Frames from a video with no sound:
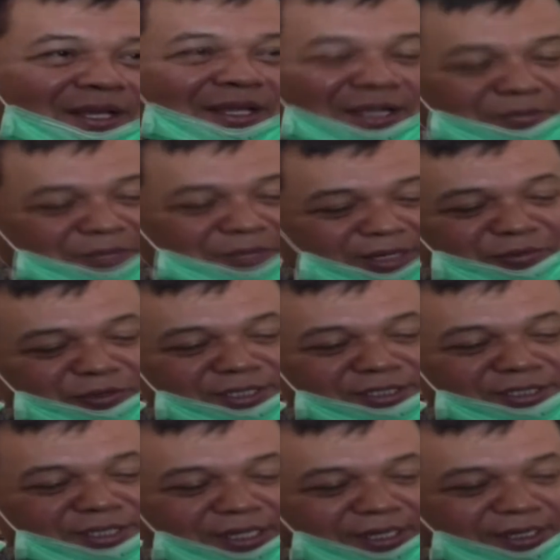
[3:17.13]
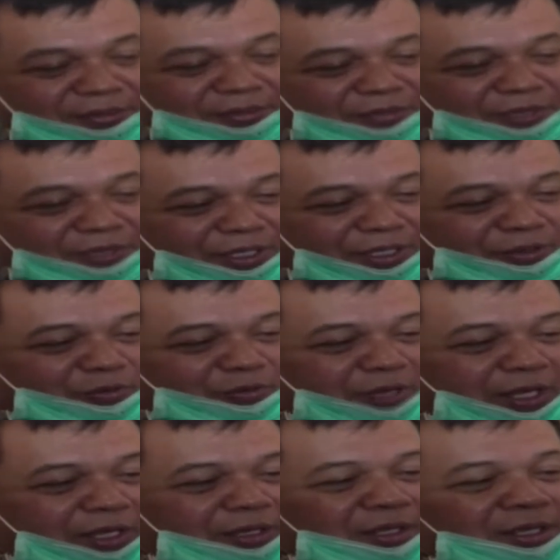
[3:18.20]
Dan dengan Pak Kapolres sekarang
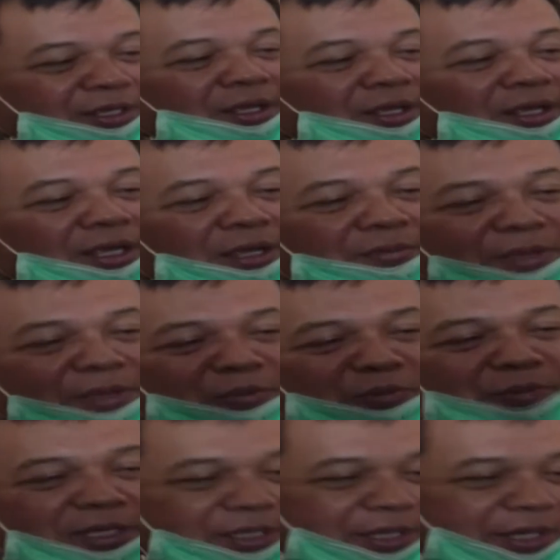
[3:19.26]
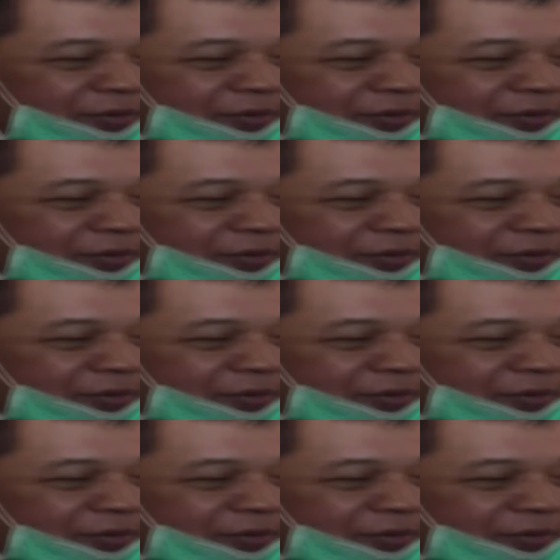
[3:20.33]
menyatukan apa bupati